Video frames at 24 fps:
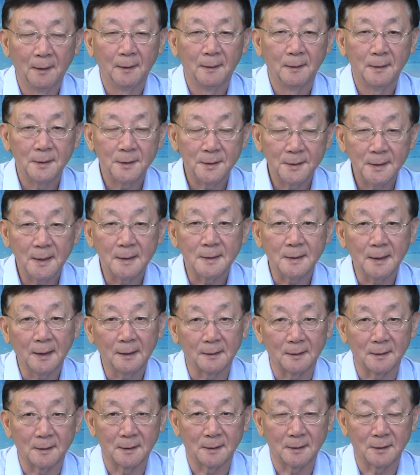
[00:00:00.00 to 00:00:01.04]
现在
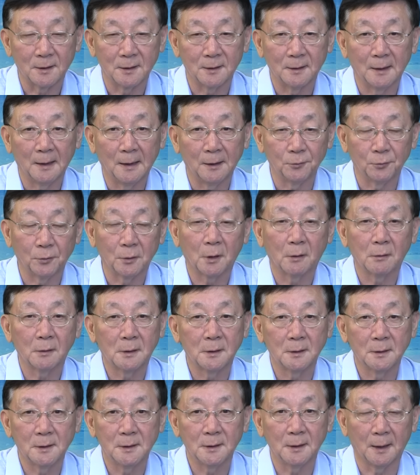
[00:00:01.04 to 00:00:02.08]
的这个车啊，有高
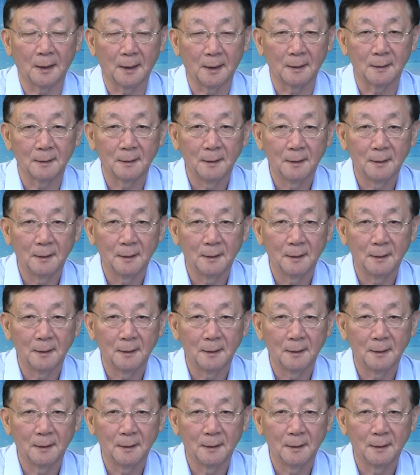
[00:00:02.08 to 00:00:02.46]
科技了。